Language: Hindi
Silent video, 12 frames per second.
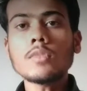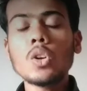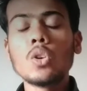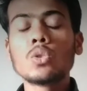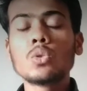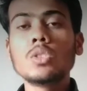
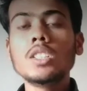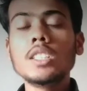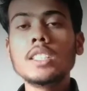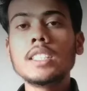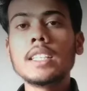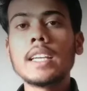और दूसरी
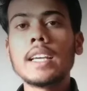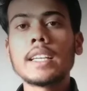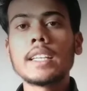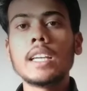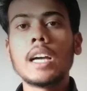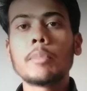चीज़ ये
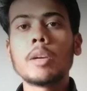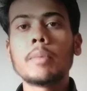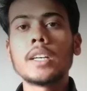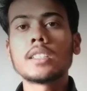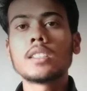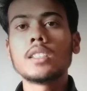है कि आपके
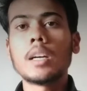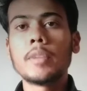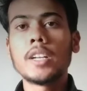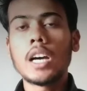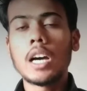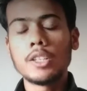पास
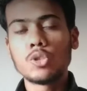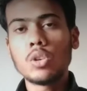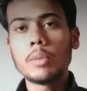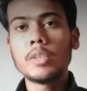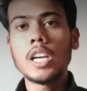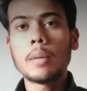अपना जो
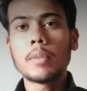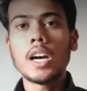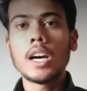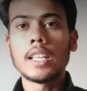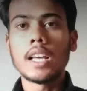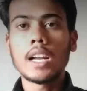अभी
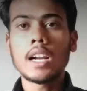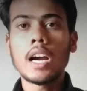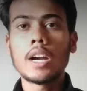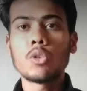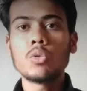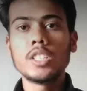आपका आधार
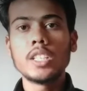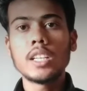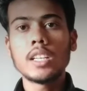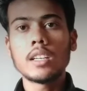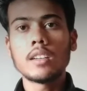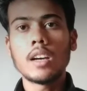कार्ड हो ये
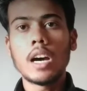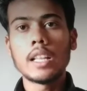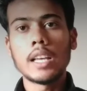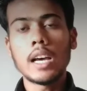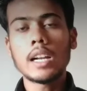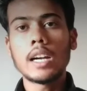
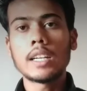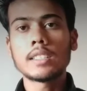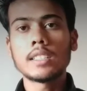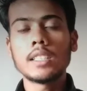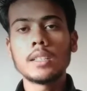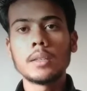आधार कार्ड से